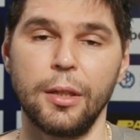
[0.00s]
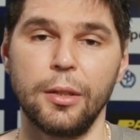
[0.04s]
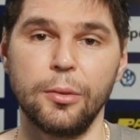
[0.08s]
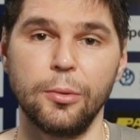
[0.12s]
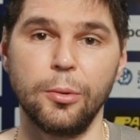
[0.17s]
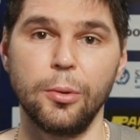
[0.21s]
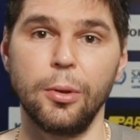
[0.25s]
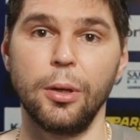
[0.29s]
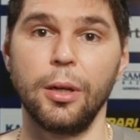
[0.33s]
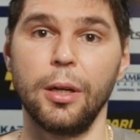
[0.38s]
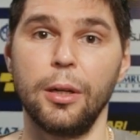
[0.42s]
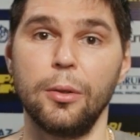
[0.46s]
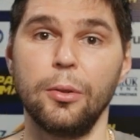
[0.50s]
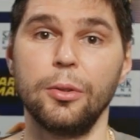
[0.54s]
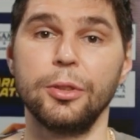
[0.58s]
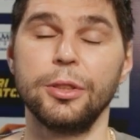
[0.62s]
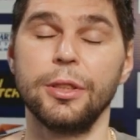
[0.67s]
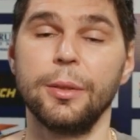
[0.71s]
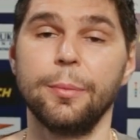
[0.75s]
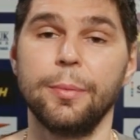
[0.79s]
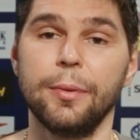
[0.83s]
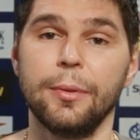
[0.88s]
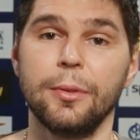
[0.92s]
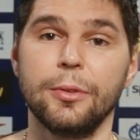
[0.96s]
Ну,
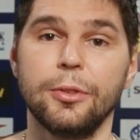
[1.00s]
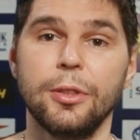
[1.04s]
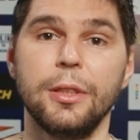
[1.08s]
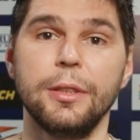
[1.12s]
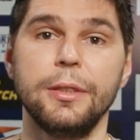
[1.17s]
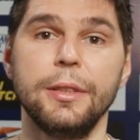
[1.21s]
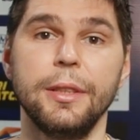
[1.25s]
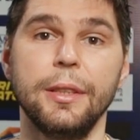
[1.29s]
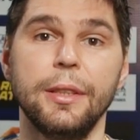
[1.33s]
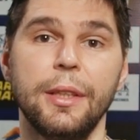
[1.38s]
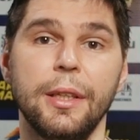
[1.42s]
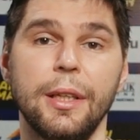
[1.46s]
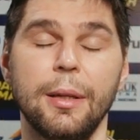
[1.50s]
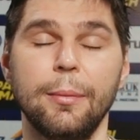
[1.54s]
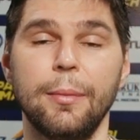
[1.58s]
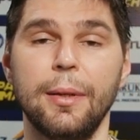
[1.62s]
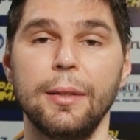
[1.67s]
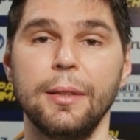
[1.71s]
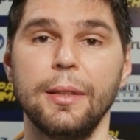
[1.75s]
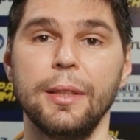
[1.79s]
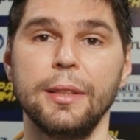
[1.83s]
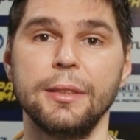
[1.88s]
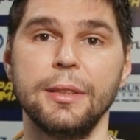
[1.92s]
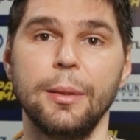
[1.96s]
хорошие получились игры.
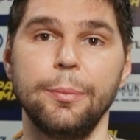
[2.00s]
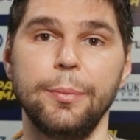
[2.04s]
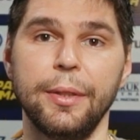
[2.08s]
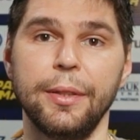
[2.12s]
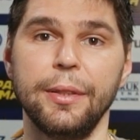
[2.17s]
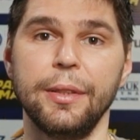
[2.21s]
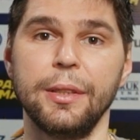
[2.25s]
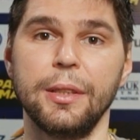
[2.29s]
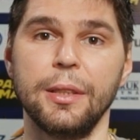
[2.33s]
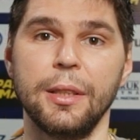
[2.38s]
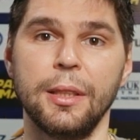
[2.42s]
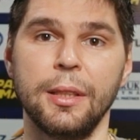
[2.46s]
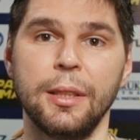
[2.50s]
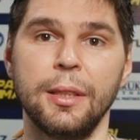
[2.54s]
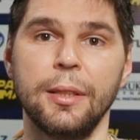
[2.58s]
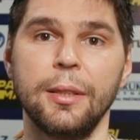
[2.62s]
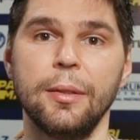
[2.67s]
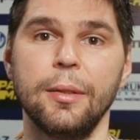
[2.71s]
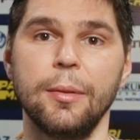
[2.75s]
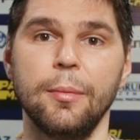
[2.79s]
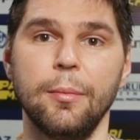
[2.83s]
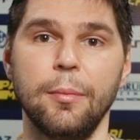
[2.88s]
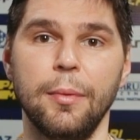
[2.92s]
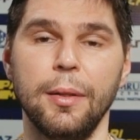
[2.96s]
Команда соперника
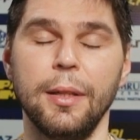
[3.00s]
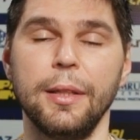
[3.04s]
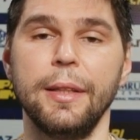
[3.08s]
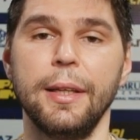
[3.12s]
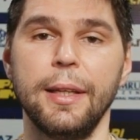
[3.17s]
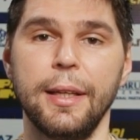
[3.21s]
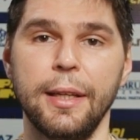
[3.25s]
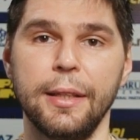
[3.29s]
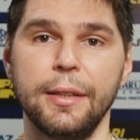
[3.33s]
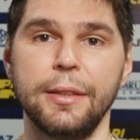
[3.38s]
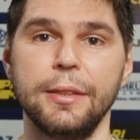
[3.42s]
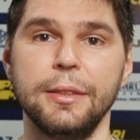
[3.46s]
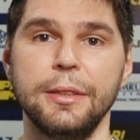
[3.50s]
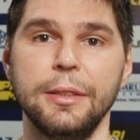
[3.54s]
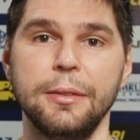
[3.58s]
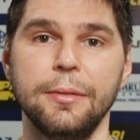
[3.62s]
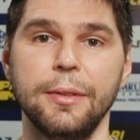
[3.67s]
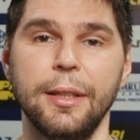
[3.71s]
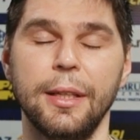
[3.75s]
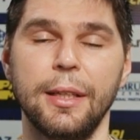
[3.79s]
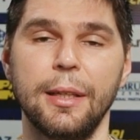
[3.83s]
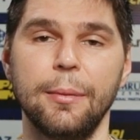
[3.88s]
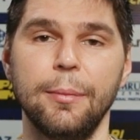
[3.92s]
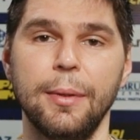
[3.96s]
молодая,
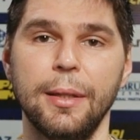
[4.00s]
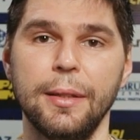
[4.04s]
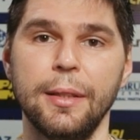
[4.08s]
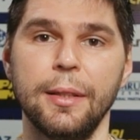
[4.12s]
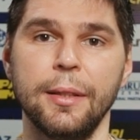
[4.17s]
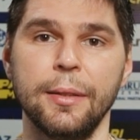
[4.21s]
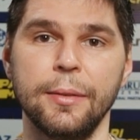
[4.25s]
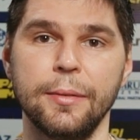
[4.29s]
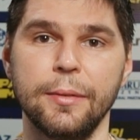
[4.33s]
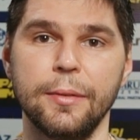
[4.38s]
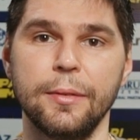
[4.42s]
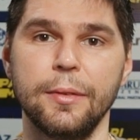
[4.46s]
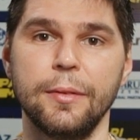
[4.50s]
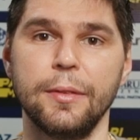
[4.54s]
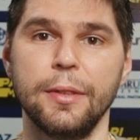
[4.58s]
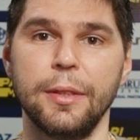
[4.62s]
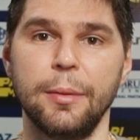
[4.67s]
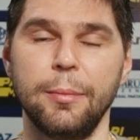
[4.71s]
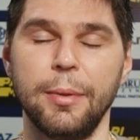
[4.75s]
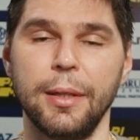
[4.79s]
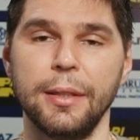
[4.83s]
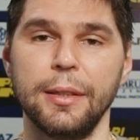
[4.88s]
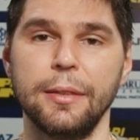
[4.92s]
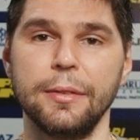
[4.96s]
агрессивная команда.
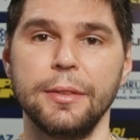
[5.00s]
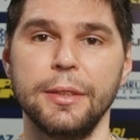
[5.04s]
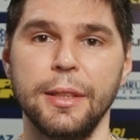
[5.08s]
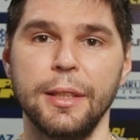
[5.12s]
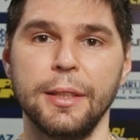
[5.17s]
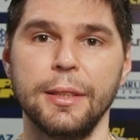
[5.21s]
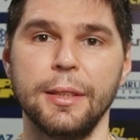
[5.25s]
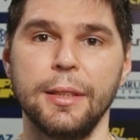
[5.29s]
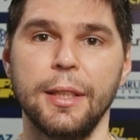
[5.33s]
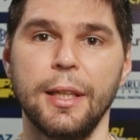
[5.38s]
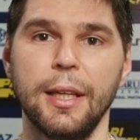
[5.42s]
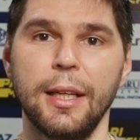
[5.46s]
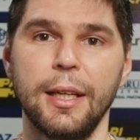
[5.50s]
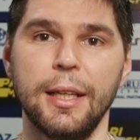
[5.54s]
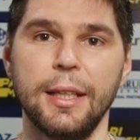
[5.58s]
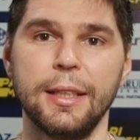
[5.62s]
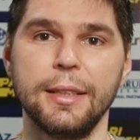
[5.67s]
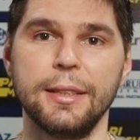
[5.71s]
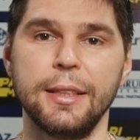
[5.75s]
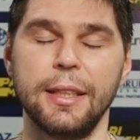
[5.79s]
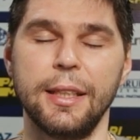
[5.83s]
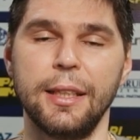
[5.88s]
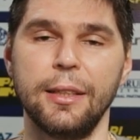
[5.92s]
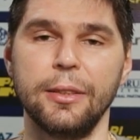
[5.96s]
Ребята все
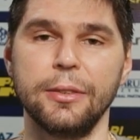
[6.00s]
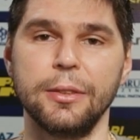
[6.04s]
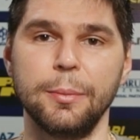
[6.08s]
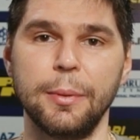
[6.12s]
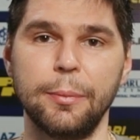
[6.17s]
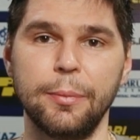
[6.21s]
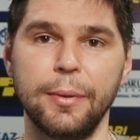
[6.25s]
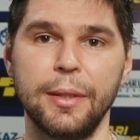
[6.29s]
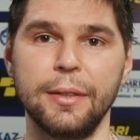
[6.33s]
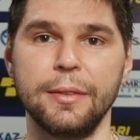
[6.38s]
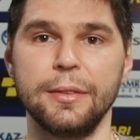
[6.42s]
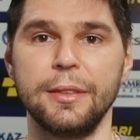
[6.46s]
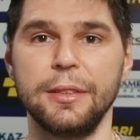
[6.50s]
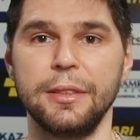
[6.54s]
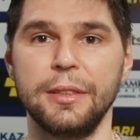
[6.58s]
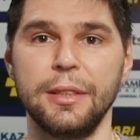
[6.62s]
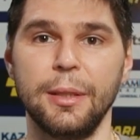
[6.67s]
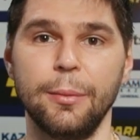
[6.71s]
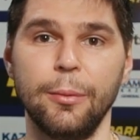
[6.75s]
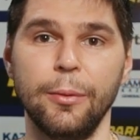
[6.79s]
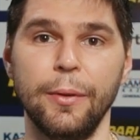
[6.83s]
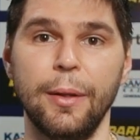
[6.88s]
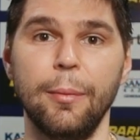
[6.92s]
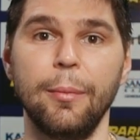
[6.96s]
стараются попасть в
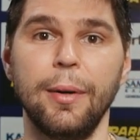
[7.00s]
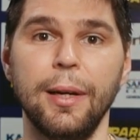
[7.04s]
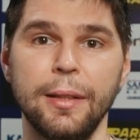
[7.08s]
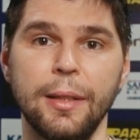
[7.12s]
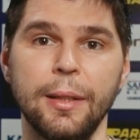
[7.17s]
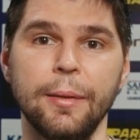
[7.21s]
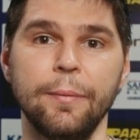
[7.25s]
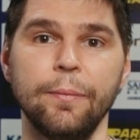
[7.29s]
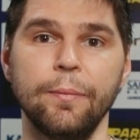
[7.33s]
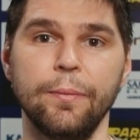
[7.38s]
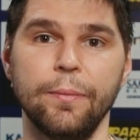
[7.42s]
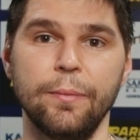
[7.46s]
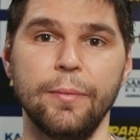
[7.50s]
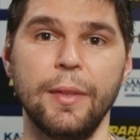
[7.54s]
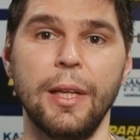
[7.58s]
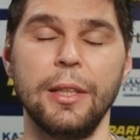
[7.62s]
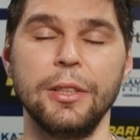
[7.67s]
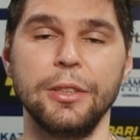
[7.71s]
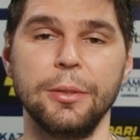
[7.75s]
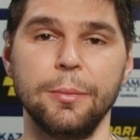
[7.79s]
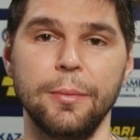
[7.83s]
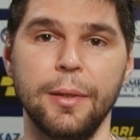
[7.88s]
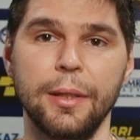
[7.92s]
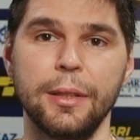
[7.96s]
систему Намада,
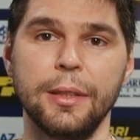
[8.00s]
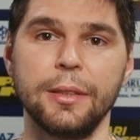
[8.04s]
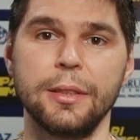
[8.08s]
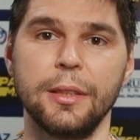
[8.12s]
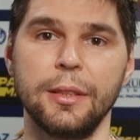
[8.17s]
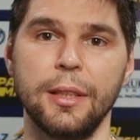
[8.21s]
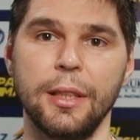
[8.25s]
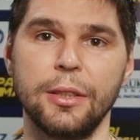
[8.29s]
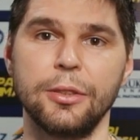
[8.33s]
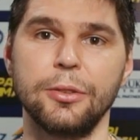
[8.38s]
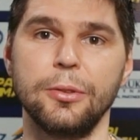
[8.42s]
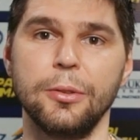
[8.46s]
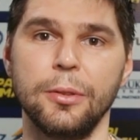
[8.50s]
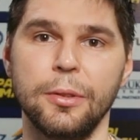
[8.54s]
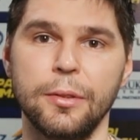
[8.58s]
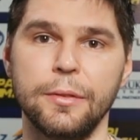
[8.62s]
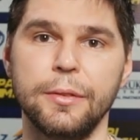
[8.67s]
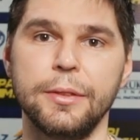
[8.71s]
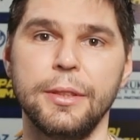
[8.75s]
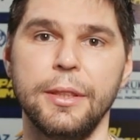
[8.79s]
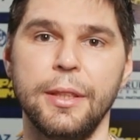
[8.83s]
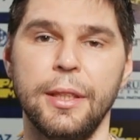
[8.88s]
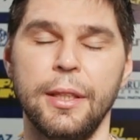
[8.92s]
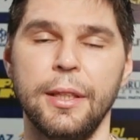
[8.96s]
дальше Борыса, так что
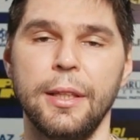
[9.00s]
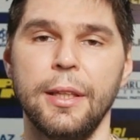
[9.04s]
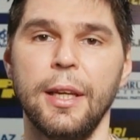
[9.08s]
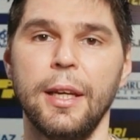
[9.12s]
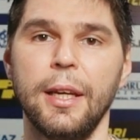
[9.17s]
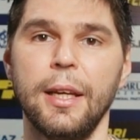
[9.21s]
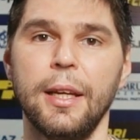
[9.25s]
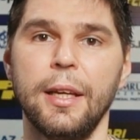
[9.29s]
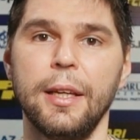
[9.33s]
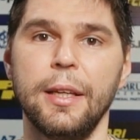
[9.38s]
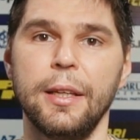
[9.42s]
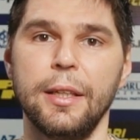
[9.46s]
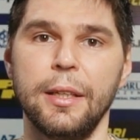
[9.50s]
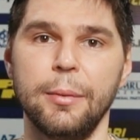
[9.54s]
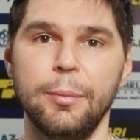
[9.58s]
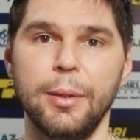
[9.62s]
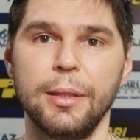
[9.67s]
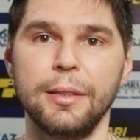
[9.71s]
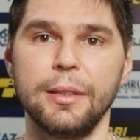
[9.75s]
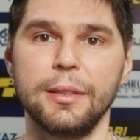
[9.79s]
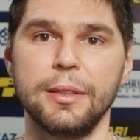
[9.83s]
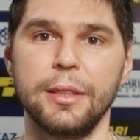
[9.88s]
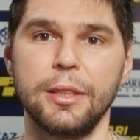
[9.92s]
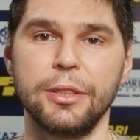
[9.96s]
все
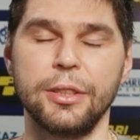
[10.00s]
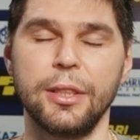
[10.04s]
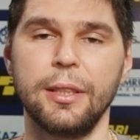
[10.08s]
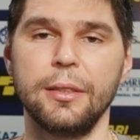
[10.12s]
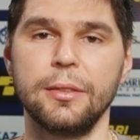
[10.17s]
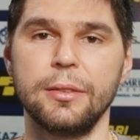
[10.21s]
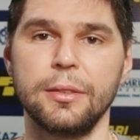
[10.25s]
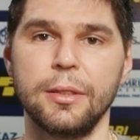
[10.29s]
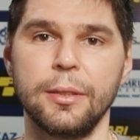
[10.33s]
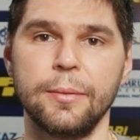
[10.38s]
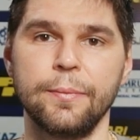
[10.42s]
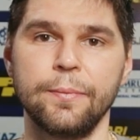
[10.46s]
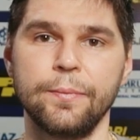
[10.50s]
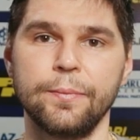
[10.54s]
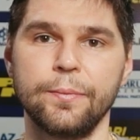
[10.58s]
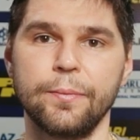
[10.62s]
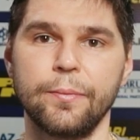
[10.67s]
ребята сражаются.